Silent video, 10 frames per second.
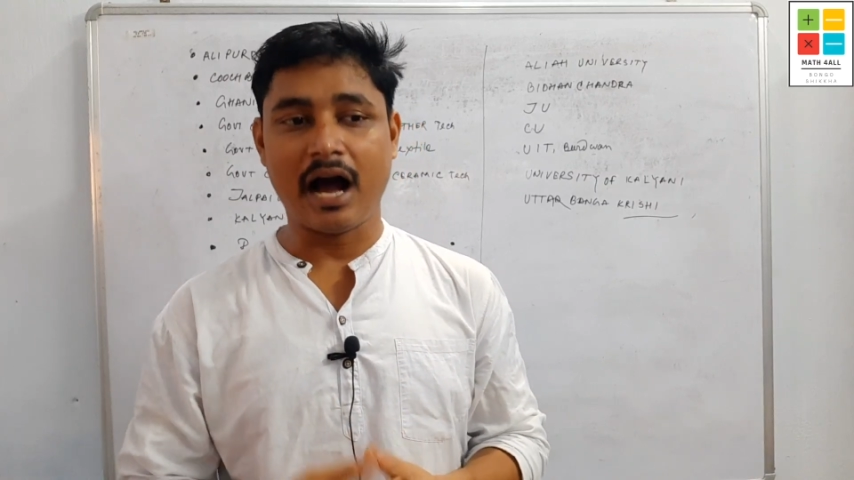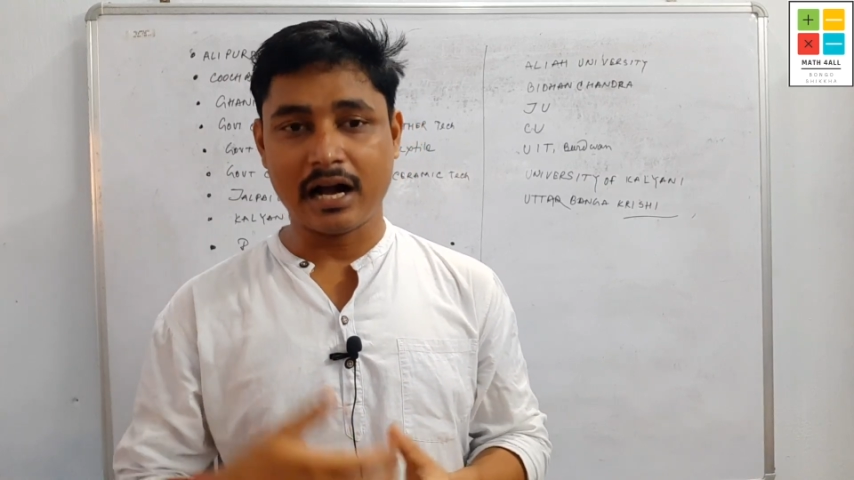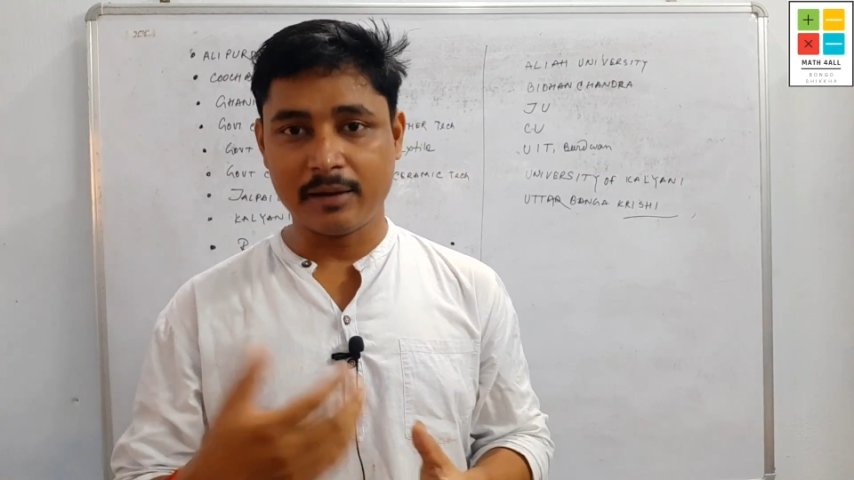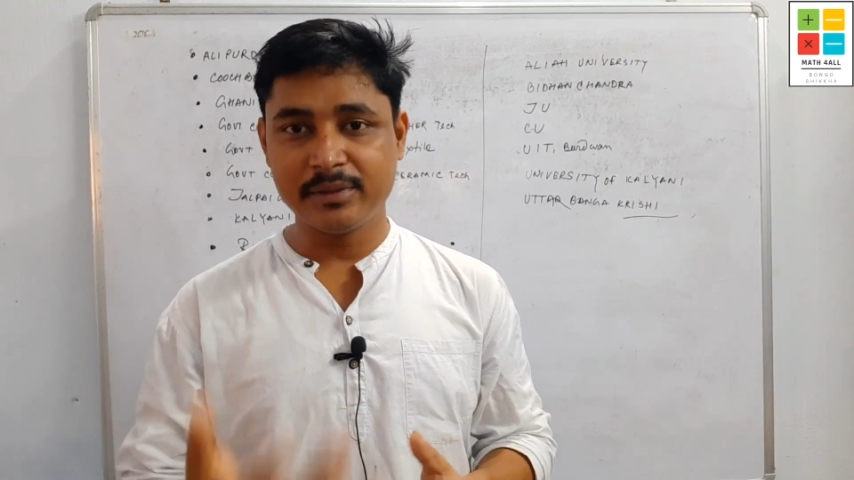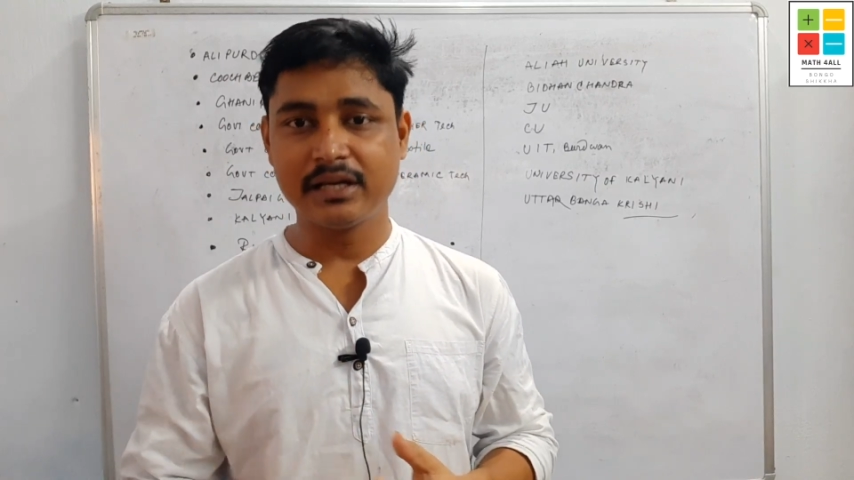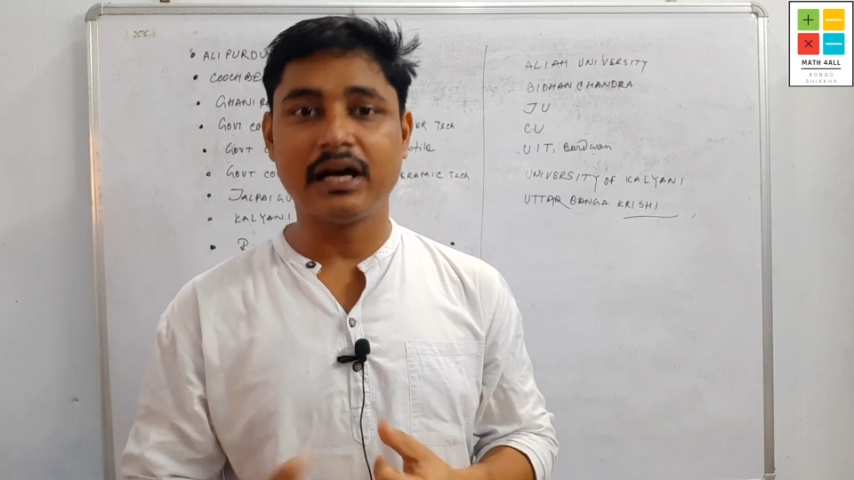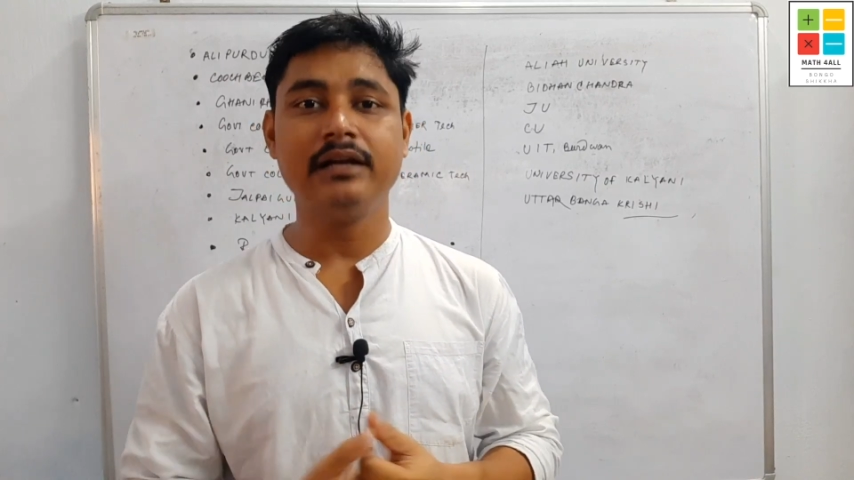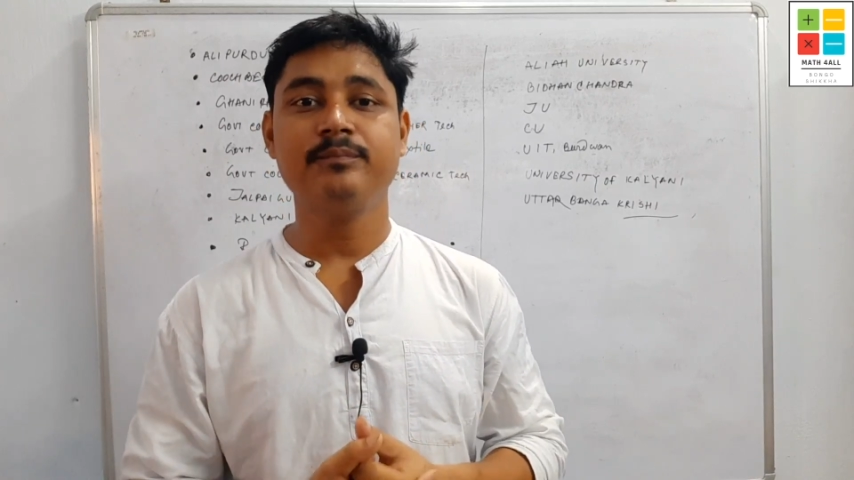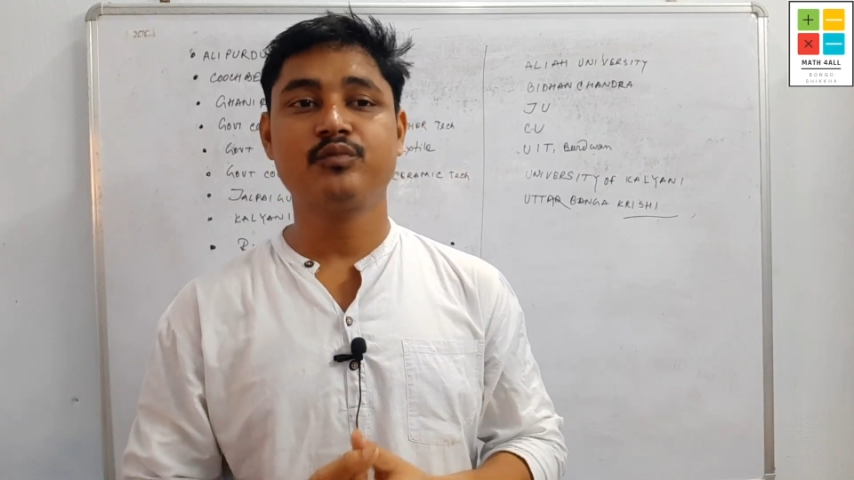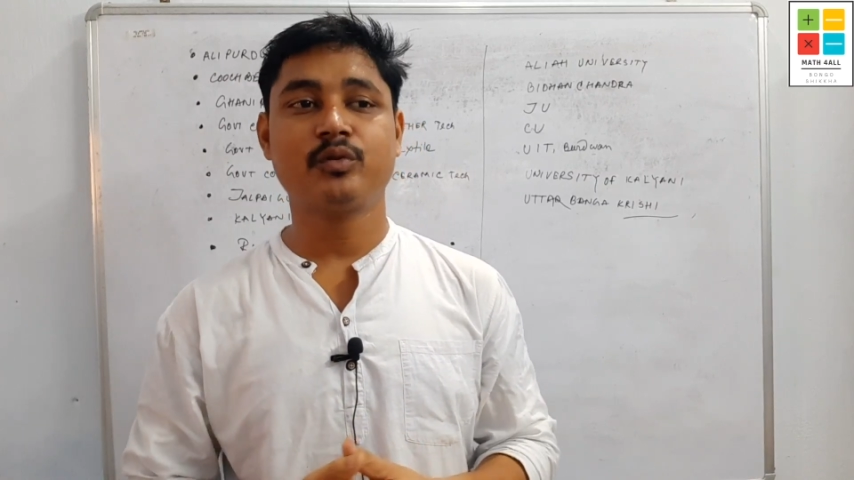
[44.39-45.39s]

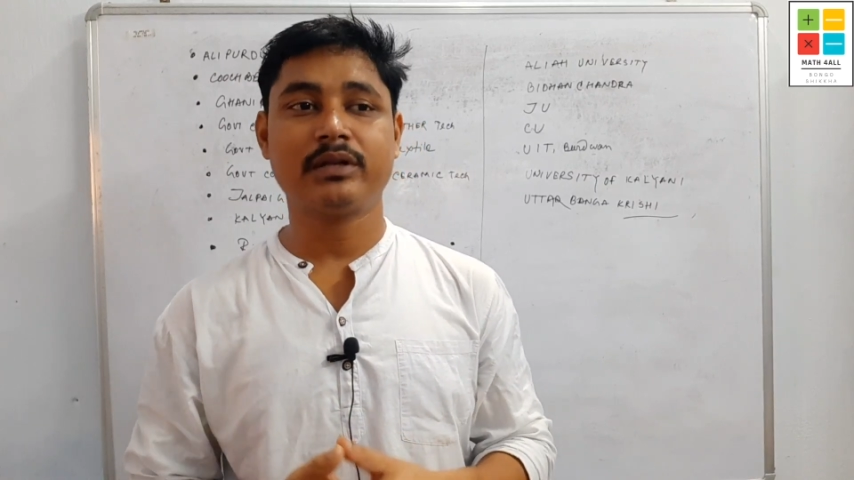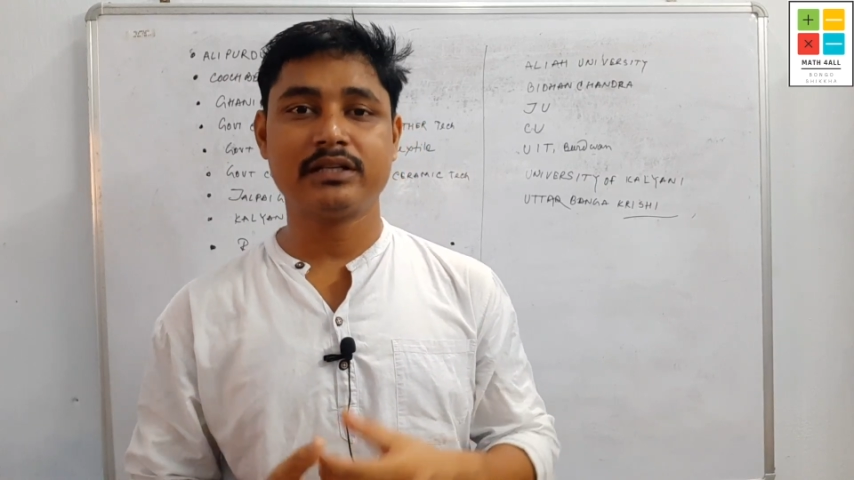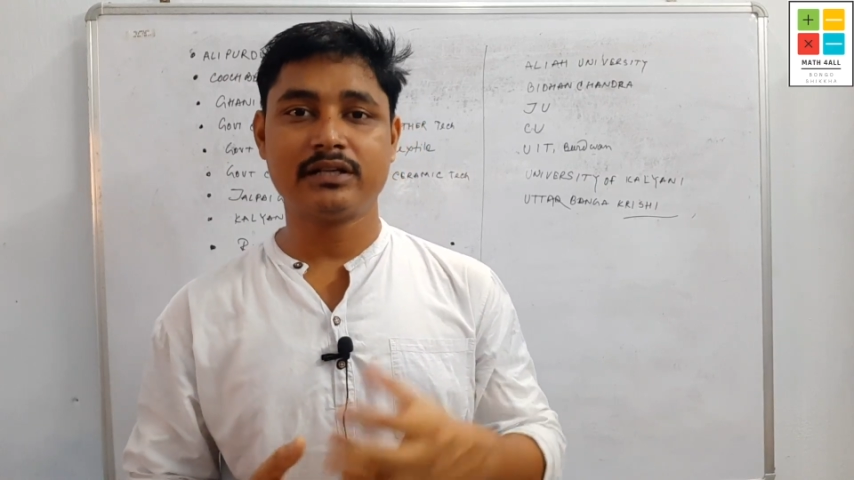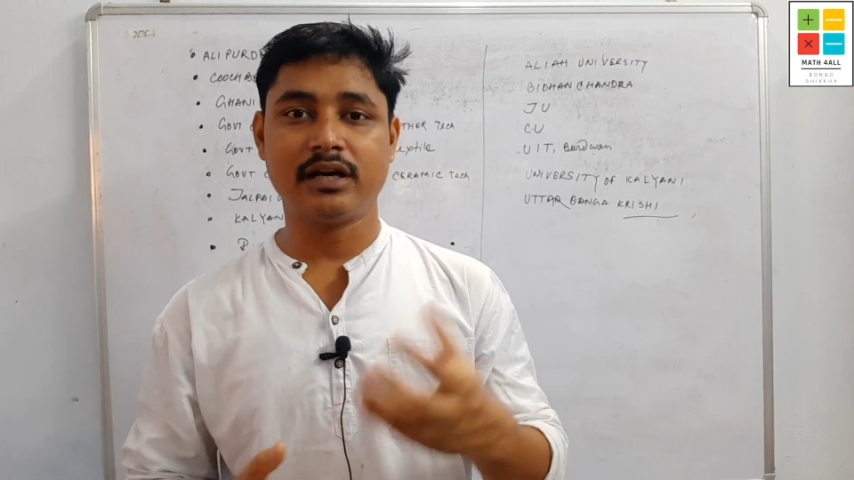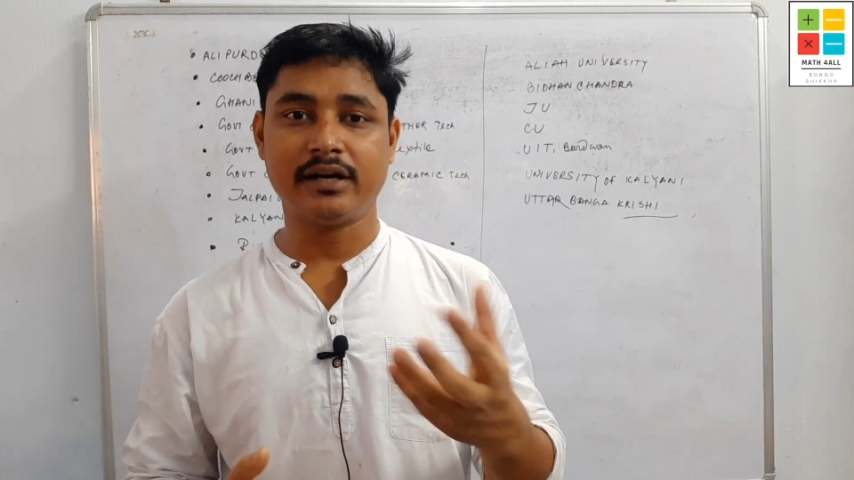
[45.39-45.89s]
আগামীকাল তোমাদের